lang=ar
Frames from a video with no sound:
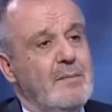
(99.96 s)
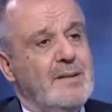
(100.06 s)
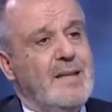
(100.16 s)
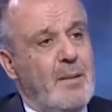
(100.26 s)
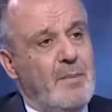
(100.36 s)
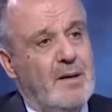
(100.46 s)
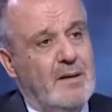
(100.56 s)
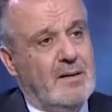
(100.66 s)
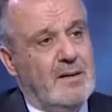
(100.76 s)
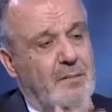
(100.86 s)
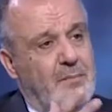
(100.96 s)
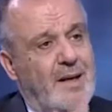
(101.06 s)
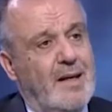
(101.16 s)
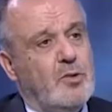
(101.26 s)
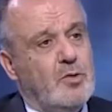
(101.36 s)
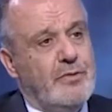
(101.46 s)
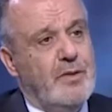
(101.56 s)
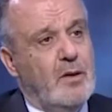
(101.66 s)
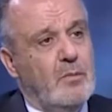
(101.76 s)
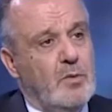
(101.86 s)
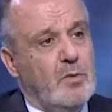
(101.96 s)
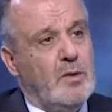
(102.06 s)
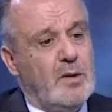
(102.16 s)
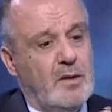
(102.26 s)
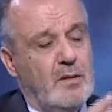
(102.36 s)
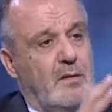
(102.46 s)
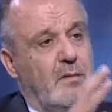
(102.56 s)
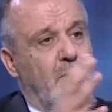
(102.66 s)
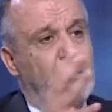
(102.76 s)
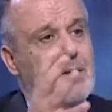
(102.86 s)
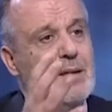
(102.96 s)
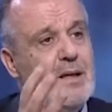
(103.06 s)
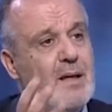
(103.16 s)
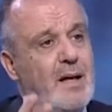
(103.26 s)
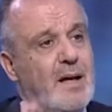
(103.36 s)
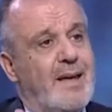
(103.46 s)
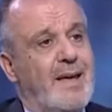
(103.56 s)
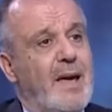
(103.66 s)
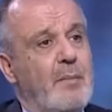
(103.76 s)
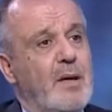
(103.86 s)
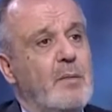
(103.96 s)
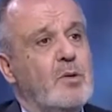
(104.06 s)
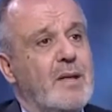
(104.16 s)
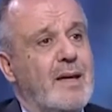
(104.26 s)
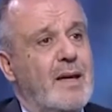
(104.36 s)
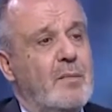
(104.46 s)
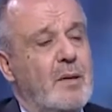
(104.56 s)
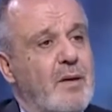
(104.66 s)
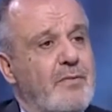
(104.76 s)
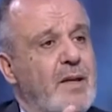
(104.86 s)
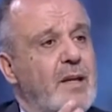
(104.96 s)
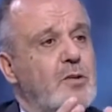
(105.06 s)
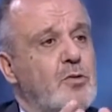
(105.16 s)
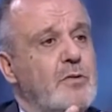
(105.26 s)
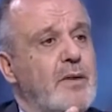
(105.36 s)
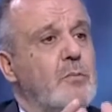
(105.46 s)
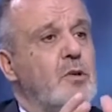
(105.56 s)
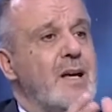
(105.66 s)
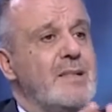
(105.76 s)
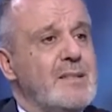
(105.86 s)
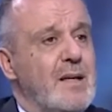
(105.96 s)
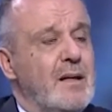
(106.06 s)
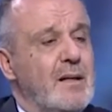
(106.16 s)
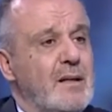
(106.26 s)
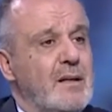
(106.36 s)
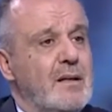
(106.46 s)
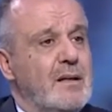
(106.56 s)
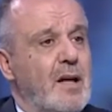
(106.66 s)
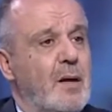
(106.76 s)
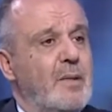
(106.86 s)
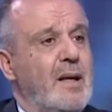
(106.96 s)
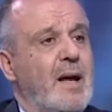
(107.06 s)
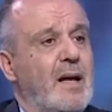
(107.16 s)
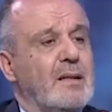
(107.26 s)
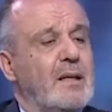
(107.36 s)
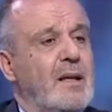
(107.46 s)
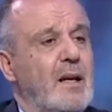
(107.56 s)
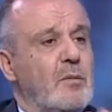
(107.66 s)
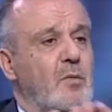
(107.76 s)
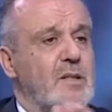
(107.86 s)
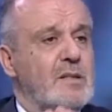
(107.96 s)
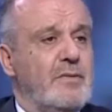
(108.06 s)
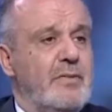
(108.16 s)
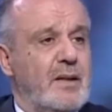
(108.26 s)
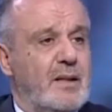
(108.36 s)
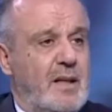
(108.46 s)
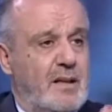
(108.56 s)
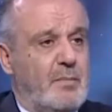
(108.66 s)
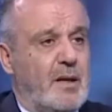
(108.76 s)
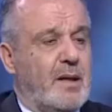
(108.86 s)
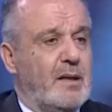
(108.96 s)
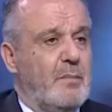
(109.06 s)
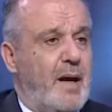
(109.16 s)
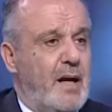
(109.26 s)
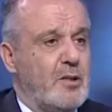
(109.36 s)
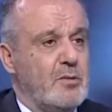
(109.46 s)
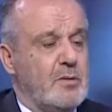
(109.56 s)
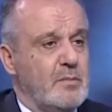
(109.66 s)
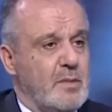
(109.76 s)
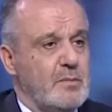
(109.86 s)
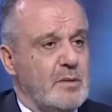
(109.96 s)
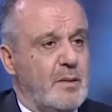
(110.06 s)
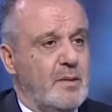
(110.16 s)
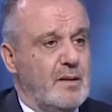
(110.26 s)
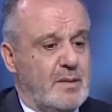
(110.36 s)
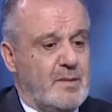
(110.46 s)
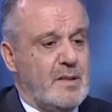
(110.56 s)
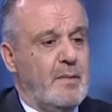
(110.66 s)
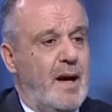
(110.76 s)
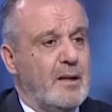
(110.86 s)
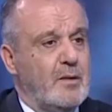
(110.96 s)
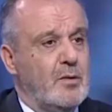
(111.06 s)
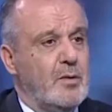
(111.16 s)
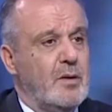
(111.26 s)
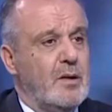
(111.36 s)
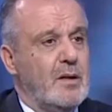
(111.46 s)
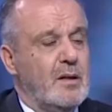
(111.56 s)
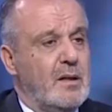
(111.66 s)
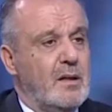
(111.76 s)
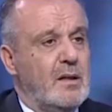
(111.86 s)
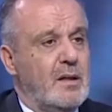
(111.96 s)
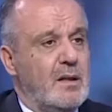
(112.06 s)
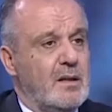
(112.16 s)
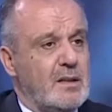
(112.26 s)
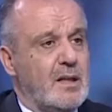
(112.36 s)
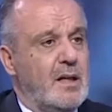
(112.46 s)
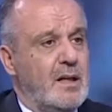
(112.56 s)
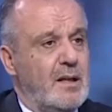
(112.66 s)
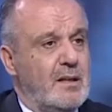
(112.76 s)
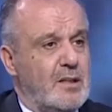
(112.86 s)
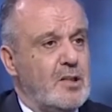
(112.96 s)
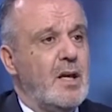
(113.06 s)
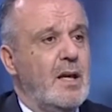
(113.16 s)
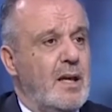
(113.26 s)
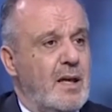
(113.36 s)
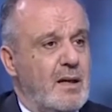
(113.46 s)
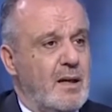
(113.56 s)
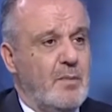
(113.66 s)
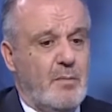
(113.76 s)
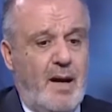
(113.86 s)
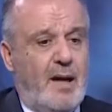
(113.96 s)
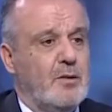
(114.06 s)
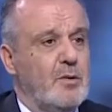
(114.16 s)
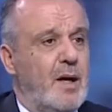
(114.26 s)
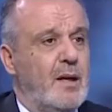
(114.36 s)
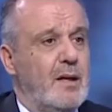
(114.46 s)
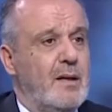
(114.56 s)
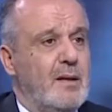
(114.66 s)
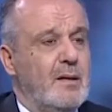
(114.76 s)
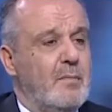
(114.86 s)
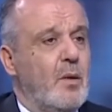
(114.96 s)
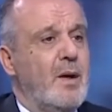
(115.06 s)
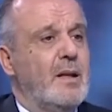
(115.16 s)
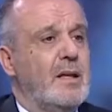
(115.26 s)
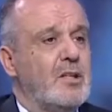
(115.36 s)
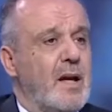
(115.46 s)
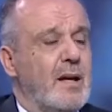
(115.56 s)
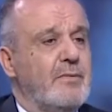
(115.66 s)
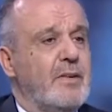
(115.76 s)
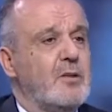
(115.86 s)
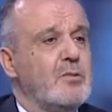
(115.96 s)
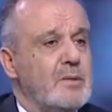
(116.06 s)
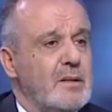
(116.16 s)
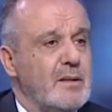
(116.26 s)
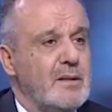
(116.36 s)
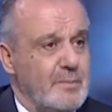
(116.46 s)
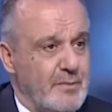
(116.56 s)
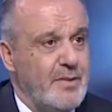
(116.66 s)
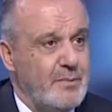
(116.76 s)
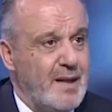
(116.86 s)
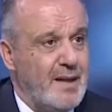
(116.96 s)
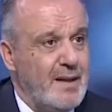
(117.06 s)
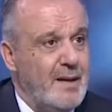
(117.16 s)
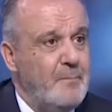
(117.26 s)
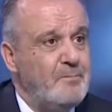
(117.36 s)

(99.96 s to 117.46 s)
دائما بدنا نشوف الامور بالطريقه كامله متكامله ما فينا نشوفها مجزأه اليوم نحن اعطينا للموظف ثلاث مرات معاشه مزبوط ام لا طب اذا ما عنده القدره التشغيليه اما ما عنده هالمواد ليشغل فيها شو دي فهمت علي وخاصه انه